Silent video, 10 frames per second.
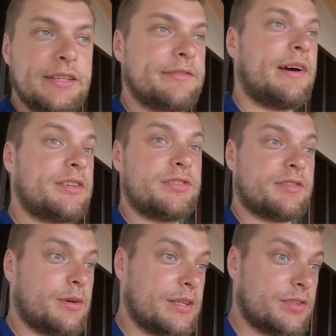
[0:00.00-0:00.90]
I wak się
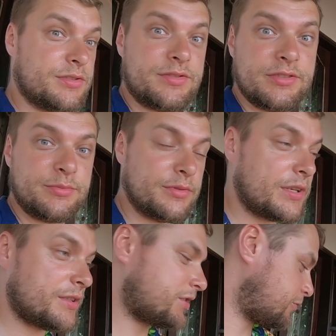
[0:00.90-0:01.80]
składa, że jesteśmy w
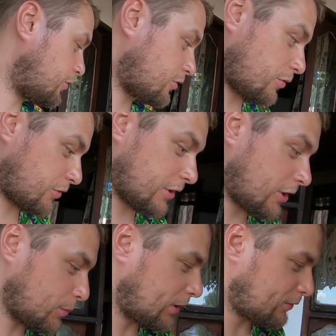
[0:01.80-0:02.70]
jednej z burżujskich
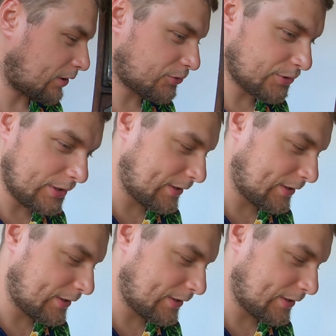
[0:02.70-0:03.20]
komnat właśnie.